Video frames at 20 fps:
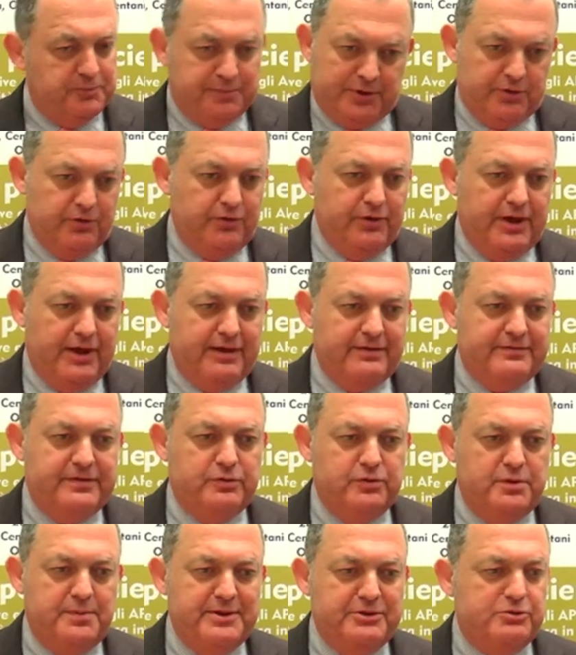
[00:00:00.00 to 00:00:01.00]
Per noi è
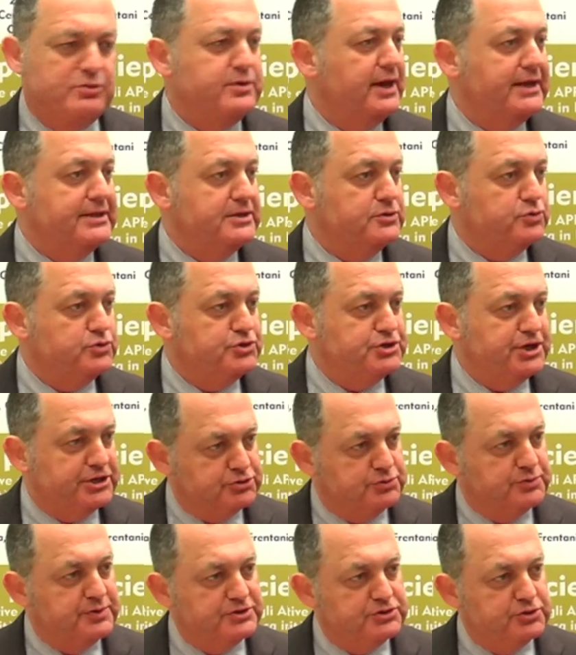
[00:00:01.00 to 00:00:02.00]
sicuramente un grande
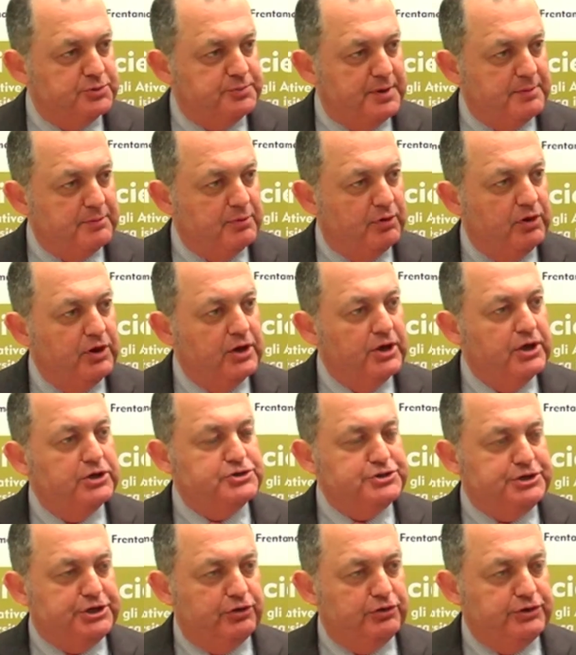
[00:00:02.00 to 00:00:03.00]
successo questo primo
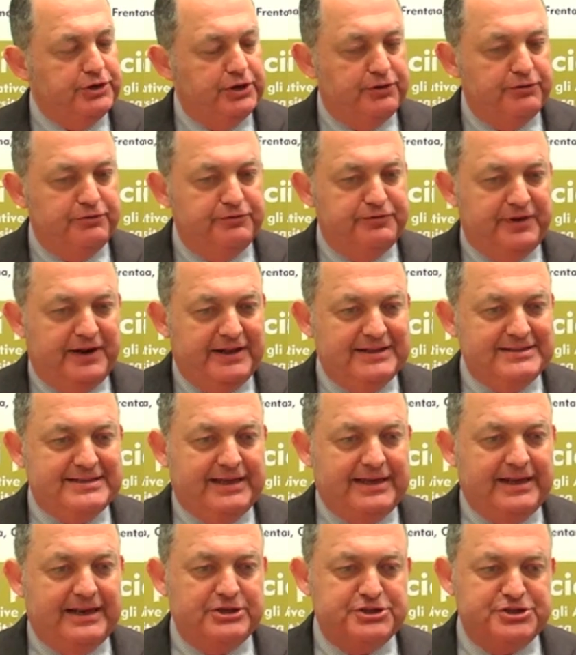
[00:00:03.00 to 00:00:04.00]
ciclo di conferenze
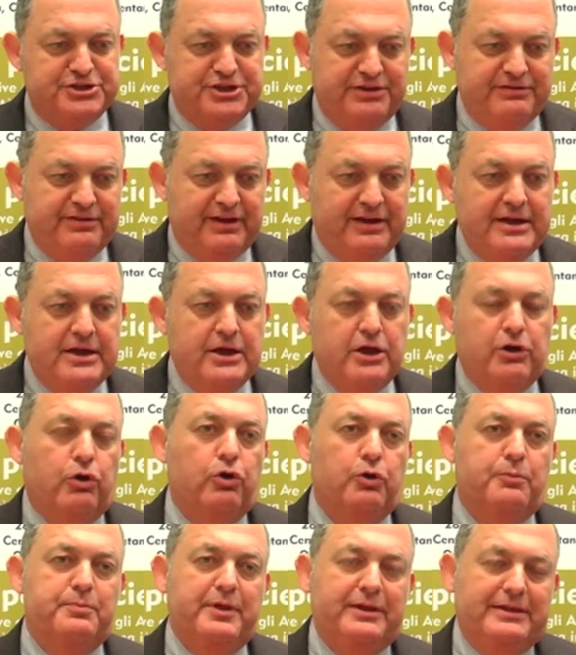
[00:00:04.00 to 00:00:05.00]
che nasceva con
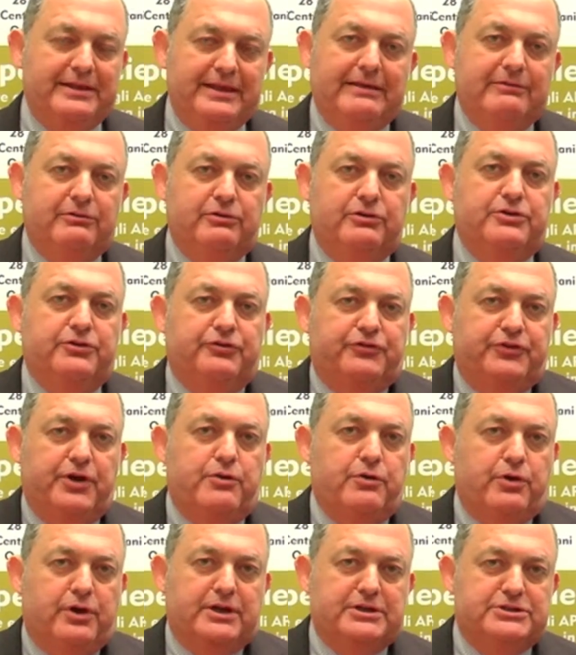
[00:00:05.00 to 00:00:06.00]
l'obiettivo di offrire
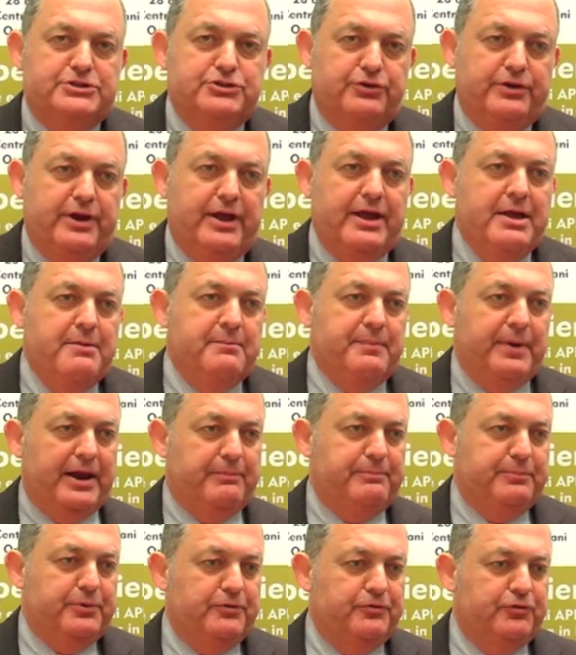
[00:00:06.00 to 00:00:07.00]
un'occasione per
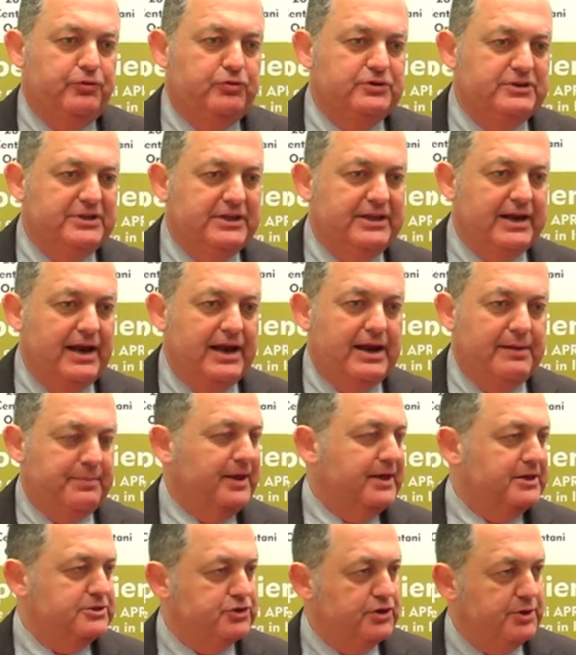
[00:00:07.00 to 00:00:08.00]
approfondire le
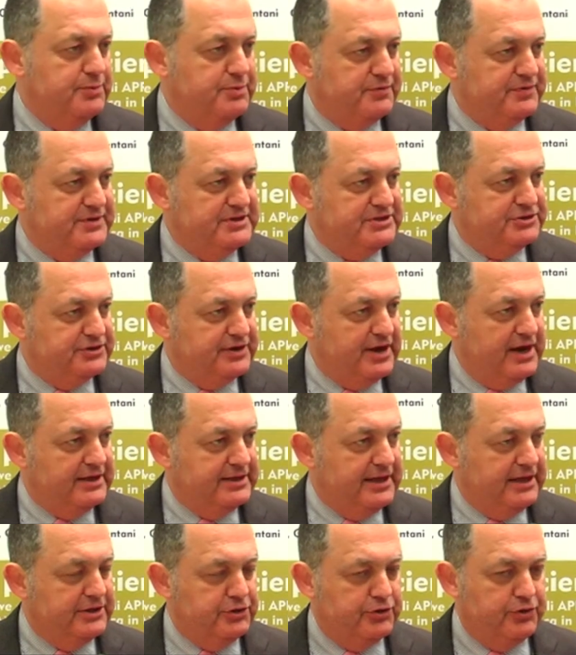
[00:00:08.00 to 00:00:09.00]
applicazioni professionali
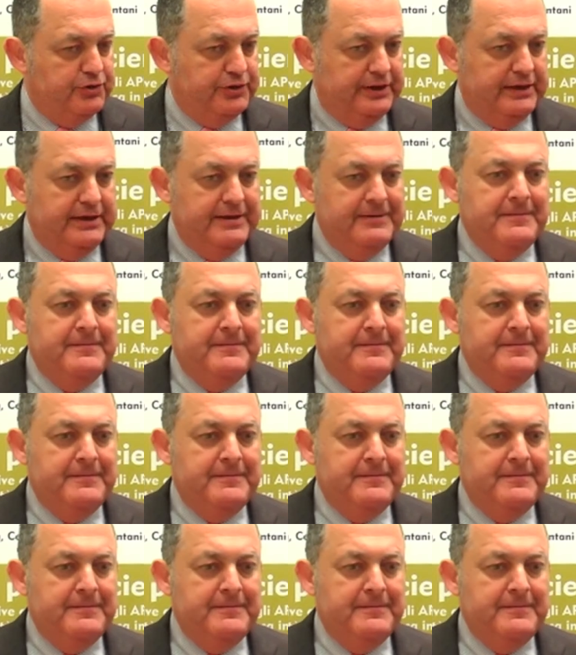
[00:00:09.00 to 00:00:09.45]
dei droni